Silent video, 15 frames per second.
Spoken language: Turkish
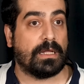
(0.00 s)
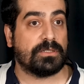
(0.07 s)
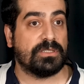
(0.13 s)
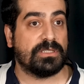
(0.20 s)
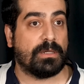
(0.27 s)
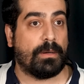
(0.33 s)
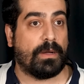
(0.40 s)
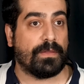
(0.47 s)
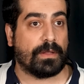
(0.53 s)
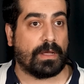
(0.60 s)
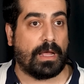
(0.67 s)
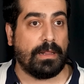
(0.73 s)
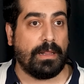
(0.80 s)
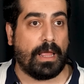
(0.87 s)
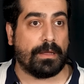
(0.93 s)
Yalçın zamanında
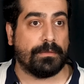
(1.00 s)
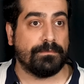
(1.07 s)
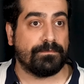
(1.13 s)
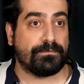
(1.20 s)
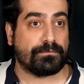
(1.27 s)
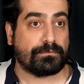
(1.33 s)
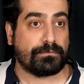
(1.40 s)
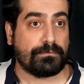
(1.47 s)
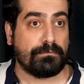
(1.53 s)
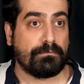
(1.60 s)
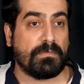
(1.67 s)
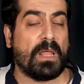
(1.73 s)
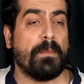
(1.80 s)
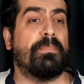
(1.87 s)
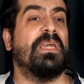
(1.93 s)
geldi. Sergen Yalçın.
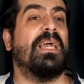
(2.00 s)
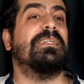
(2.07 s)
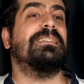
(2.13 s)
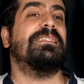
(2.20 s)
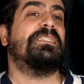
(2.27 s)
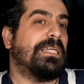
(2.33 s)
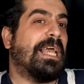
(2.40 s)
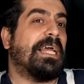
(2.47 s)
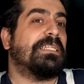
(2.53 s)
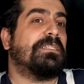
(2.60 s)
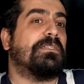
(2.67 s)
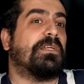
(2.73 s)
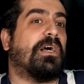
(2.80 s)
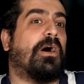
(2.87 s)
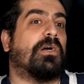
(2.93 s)
Pjanic
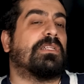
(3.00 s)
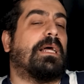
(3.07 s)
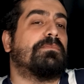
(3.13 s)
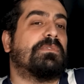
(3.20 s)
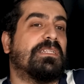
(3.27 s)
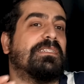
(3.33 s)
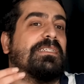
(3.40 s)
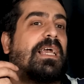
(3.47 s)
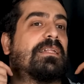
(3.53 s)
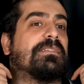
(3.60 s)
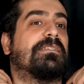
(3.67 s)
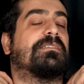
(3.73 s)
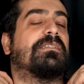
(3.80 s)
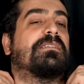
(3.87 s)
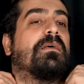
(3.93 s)
yani adam dedi
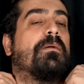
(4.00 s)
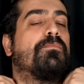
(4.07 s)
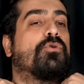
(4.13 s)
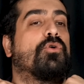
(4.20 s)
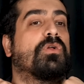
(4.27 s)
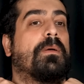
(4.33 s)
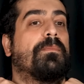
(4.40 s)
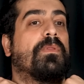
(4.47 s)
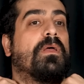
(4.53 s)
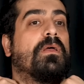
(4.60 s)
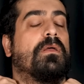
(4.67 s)
kendisi zaten. Bence programda. Sergen